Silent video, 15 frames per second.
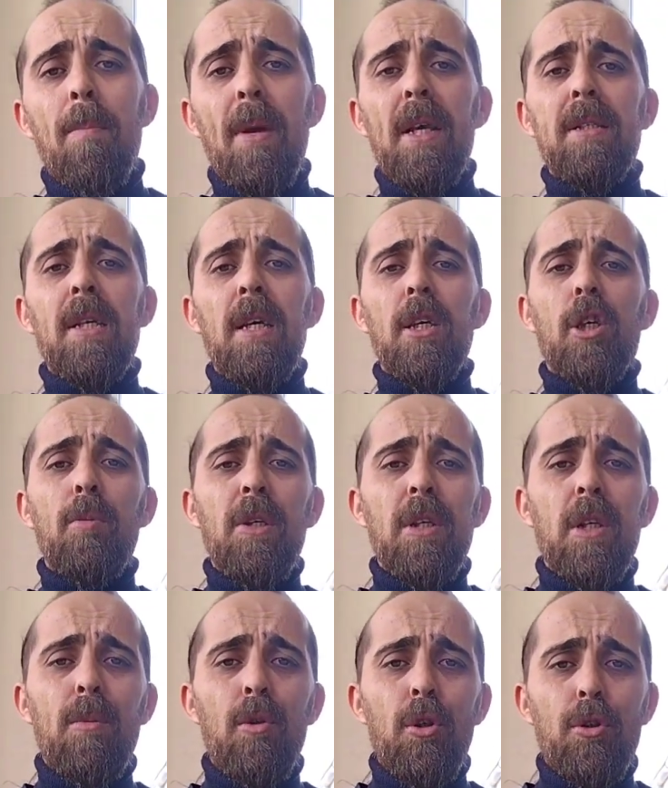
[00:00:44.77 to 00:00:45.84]
MS
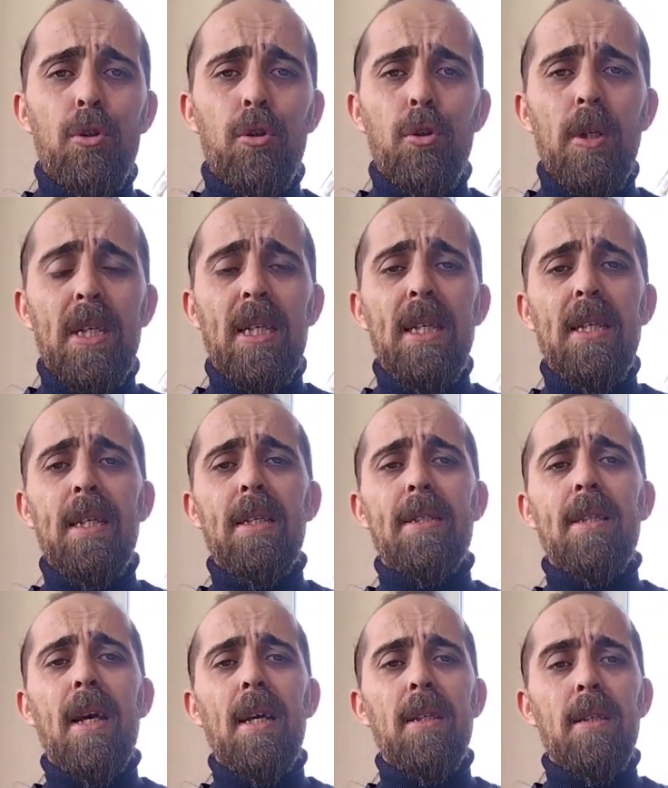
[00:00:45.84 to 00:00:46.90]
2023 2
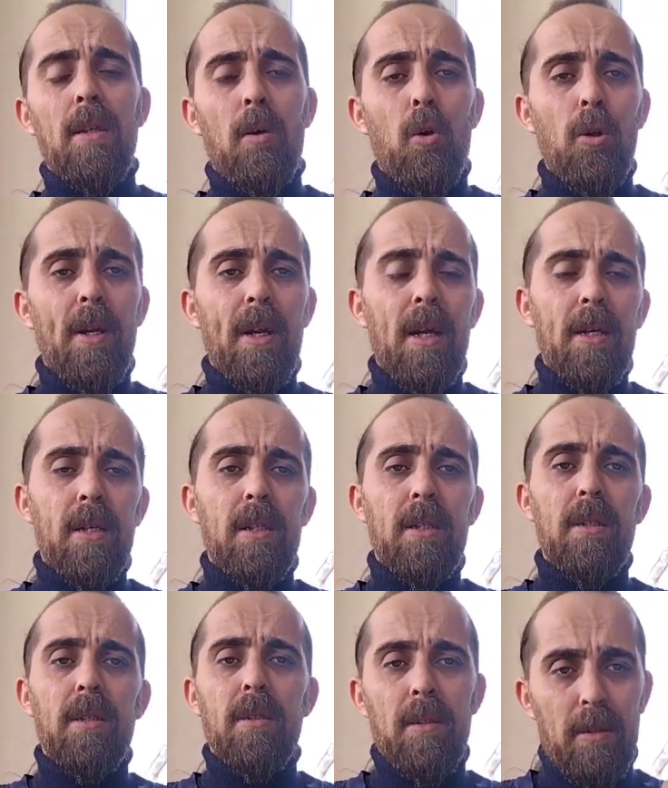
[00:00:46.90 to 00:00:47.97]
Nisan
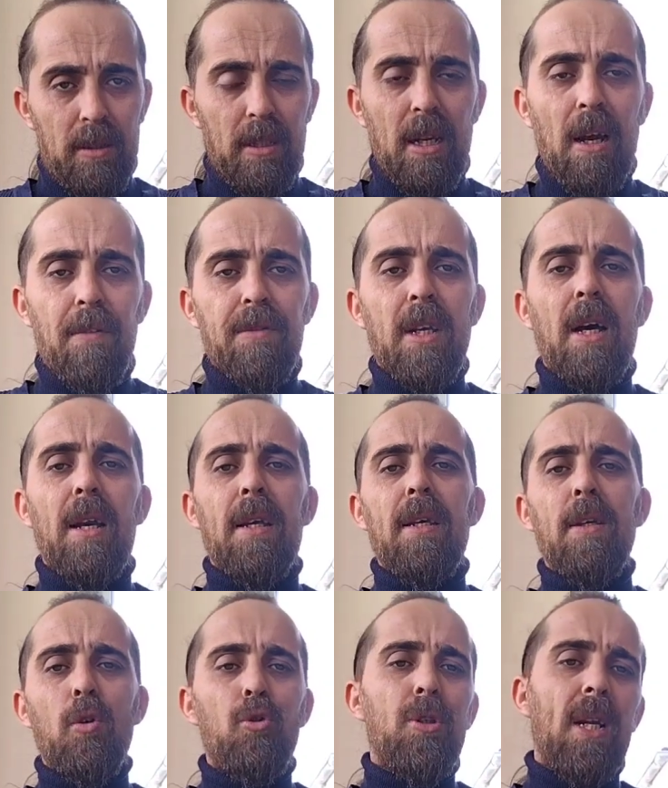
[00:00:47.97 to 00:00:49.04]
olarak Sınav
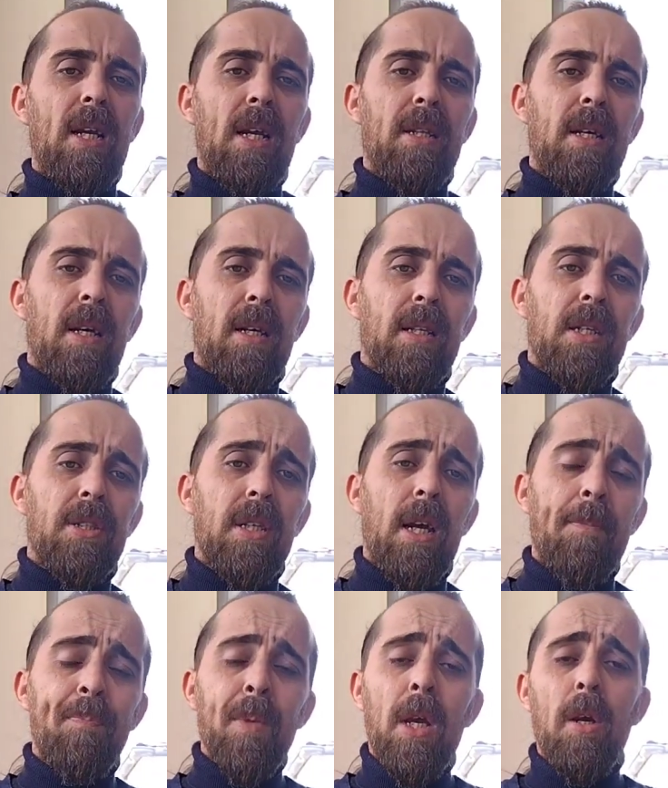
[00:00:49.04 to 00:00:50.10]
tarihi güncellendi arkadaşlar.